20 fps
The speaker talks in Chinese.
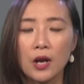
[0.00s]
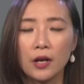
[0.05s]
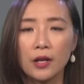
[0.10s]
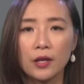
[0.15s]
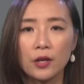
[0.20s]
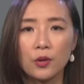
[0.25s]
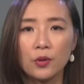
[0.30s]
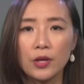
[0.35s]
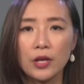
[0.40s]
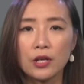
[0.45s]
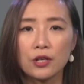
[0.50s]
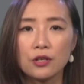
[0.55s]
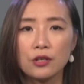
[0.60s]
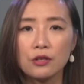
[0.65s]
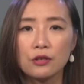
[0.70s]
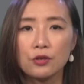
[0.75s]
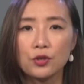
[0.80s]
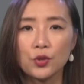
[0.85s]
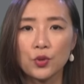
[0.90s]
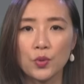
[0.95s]
理由也
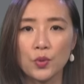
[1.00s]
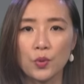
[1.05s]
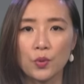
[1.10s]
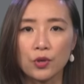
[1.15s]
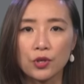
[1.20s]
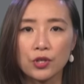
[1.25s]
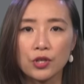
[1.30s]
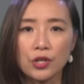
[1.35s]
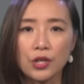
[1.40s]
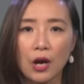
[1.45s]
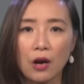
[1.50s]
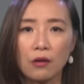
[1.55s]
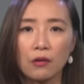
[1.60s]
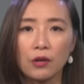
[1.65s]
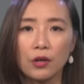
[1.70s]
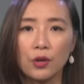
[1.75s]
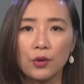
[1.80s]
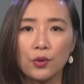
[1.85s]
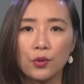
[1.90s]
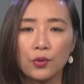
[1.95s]
是中国市场
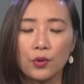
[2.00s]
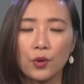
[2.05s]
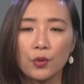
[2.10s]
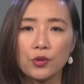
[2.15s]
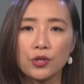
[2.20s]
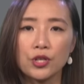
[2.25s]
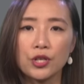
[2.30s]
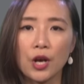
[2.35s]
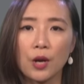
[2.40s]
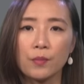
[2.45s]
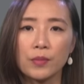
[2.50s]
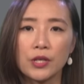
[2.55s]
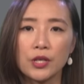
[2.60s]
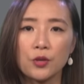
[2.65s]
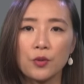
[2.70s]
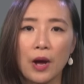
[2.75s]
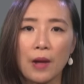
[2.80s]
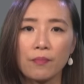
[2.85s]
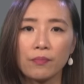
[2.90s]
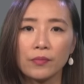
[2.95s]
和旅游市场疲
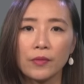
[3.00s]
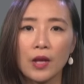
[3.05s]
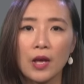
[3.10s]
软。